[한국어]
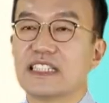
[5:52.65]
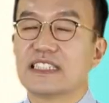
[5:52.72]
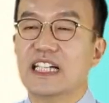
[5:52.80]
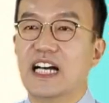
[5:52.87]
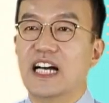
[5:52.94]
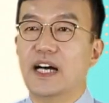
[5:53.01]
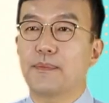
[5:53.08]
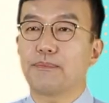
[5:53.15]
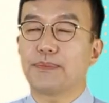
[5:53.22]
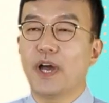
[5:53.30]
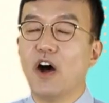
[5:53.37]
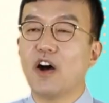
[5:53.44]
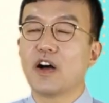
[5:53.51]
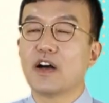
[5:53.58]
자,
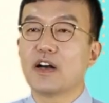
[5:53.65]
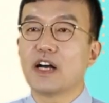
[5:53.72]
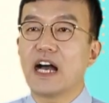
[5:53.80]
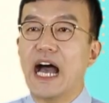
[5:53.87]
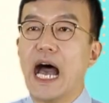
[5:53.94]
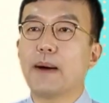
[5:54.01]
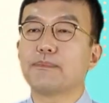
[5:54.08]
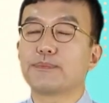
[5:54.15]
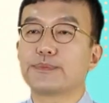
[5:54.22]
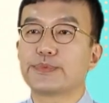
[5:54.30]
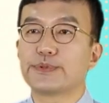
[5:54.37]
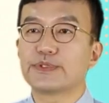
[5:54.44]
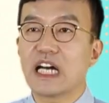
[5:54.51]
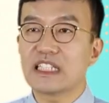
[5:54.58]
병.
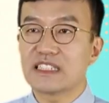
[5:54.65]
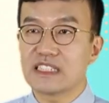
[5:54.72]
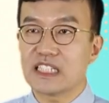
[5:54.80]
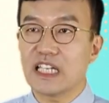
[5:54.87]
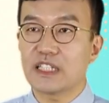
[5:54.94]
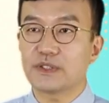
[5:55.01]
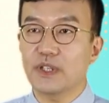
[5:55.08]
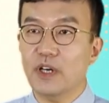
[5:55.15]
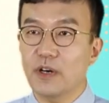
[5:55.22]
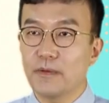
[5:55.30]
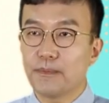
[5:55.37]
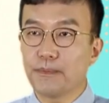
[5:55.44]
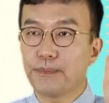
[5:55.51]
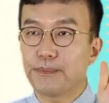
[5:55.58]
아프다는 뜻이겠죠?
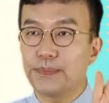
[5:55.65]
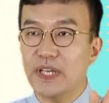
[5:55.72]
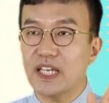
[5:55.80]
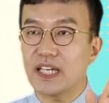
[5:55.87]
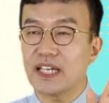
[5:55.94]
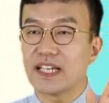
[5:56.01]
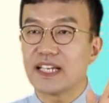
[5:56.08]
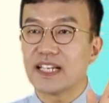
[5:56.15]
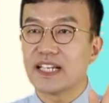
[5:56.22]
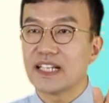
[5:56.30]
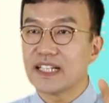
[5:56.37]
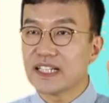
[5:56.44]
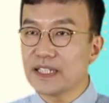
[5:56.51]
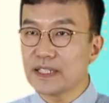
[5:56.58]
빙.
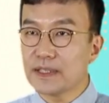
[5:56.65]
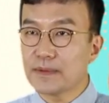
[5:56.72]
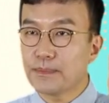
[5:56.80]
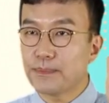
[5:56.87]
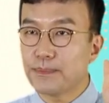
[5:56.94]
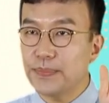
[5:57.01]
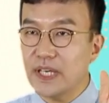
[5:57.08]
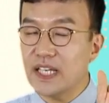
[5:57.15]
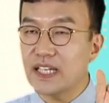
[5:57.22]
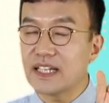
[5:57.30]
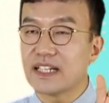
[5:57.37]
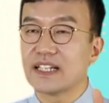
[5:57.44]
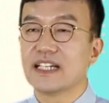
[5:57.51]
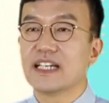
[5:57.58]

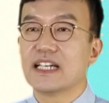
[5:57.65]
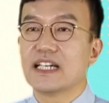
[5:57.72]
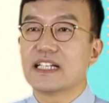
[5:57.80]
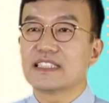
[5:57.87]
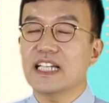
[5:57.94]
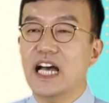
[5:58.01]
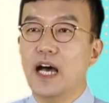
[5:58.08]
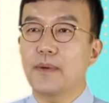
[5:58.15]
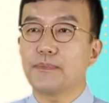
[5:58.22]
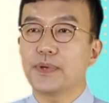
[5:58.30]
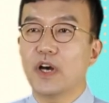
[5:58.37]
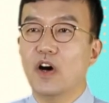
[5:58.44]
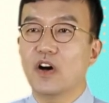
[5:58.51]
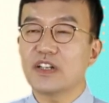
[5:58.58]
빙. 자,
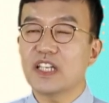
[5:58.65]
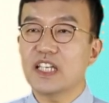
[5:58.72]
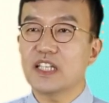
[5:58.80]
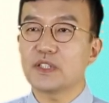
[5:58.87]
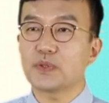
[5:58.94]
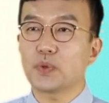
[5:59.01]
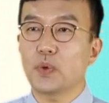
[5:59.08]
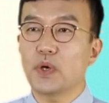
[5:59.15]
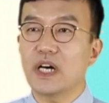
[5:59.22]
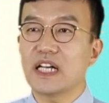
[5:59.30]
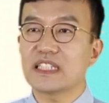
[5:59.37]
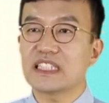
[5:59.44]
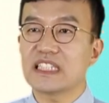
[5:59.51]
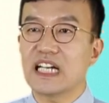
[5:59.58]
병이
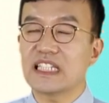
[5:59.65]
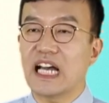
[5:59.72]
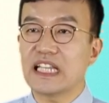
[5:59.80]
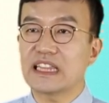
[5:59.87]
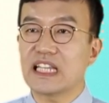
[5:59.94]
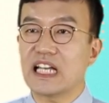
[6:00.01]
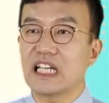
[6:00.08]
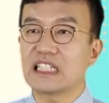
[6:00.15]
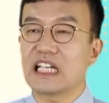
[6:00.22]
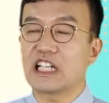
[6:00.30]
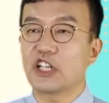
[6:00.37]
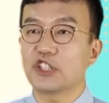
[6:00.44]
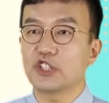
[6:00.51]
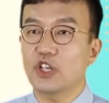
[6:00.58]
좋아지다, 낫다란
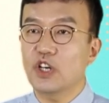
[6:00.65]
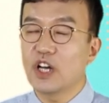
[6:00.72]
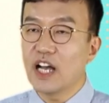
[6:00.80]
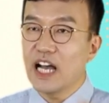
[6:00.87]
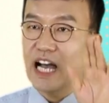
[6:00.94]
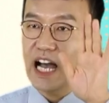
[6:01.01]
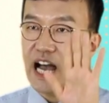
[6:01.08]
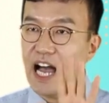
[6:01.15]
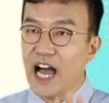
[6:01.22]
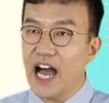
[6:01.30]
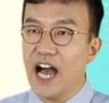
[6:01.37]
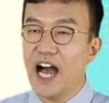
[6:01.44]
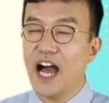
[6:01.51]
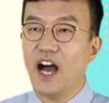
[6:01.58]
단어는요.
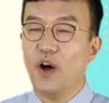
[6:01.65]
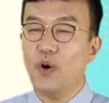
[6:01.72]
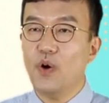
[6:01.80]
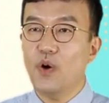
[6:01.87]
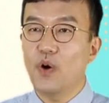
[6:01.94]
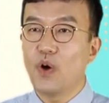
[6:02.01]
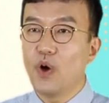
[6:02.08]
하오.